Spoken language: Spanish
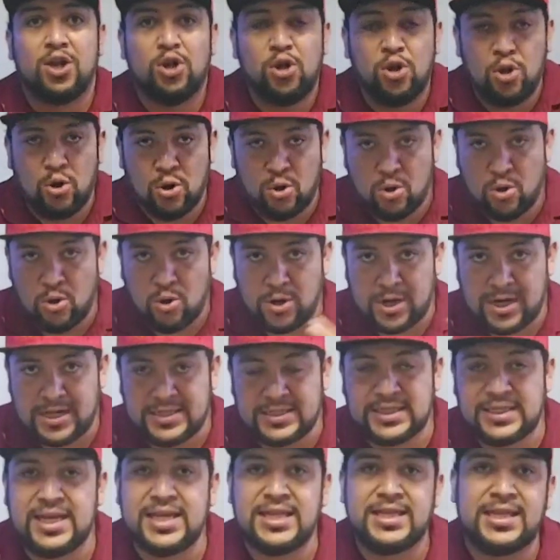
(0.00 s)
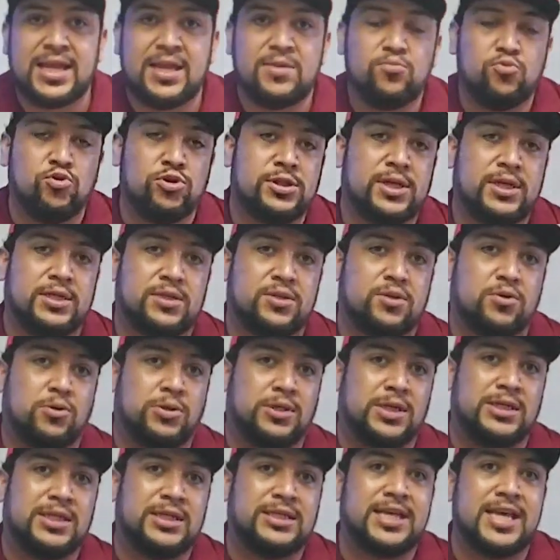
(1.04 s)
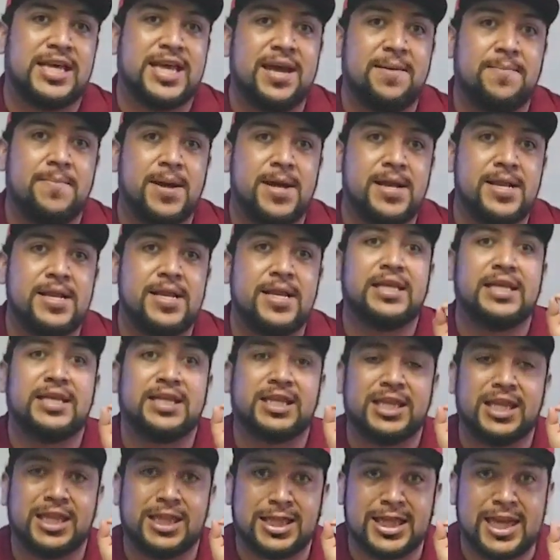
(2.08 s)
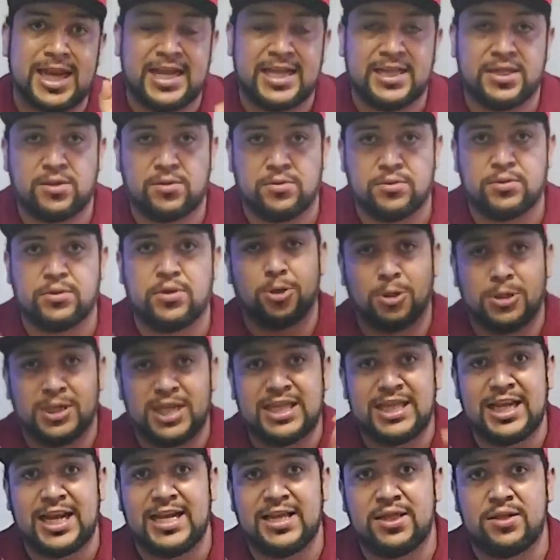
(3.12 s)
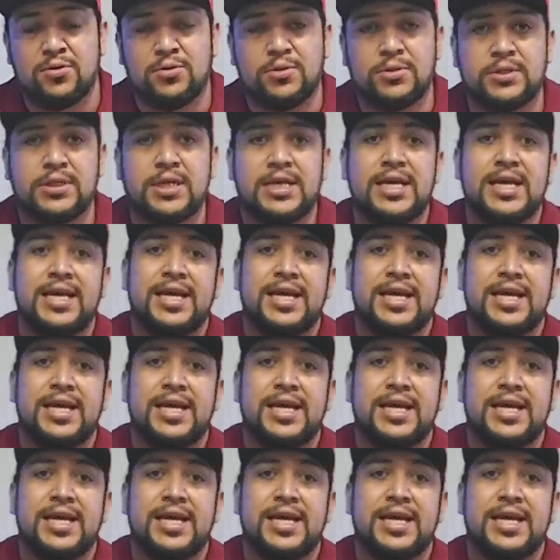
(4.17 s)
lo resientan muchas cosas y se llaman nitratos. Los nitratos